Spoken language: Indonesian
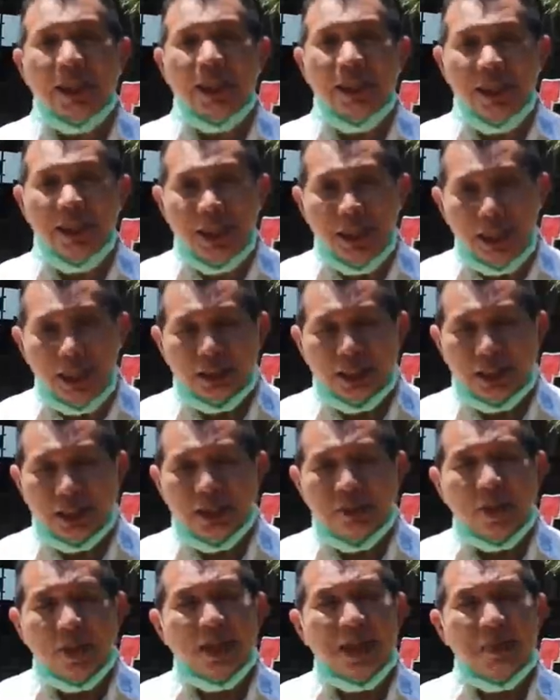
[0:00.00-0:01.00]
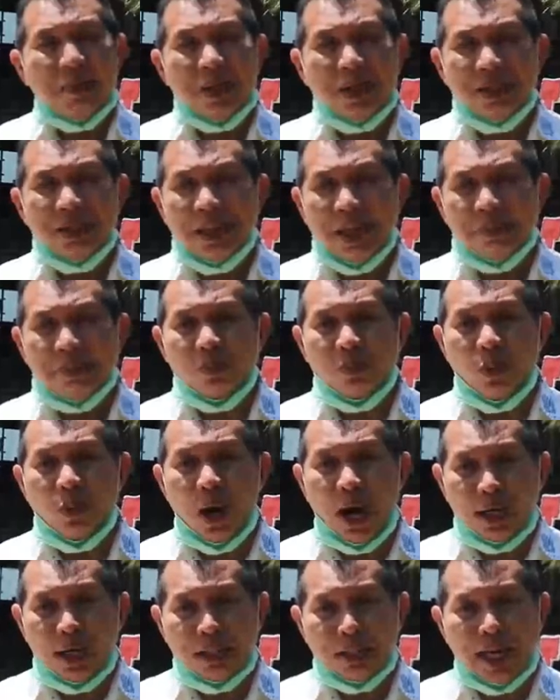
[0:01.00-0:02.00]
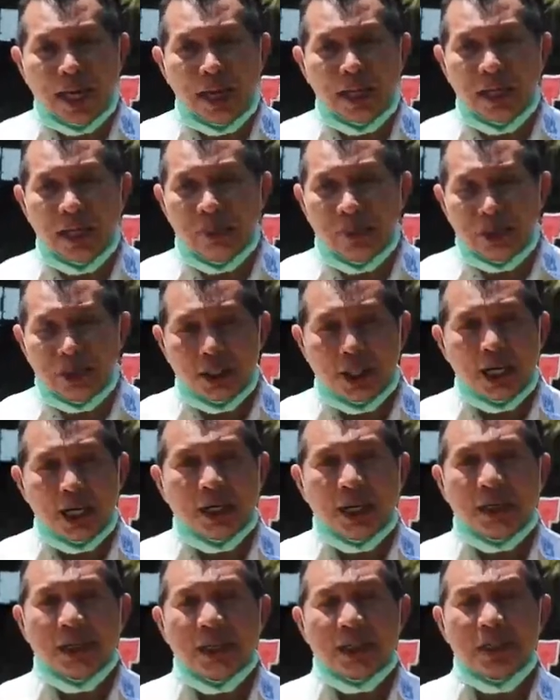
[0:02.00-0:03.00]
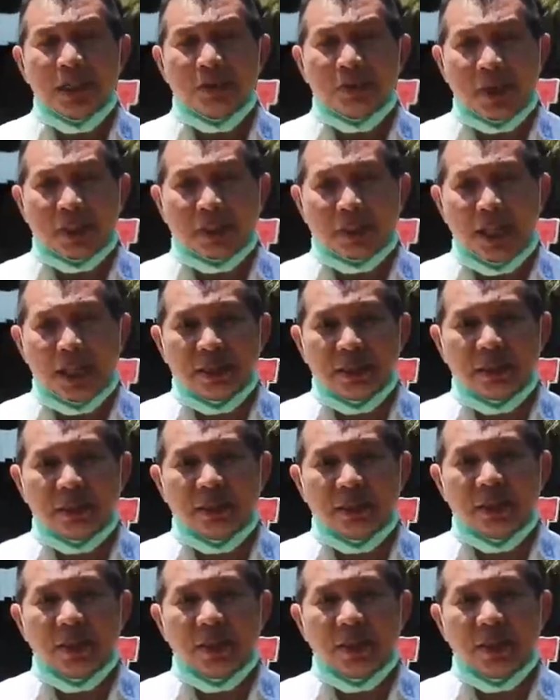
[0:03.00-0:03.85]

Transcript: higienitas di mana kamar ini setiap dua hari sekali dibersihkan dengan desinfektan.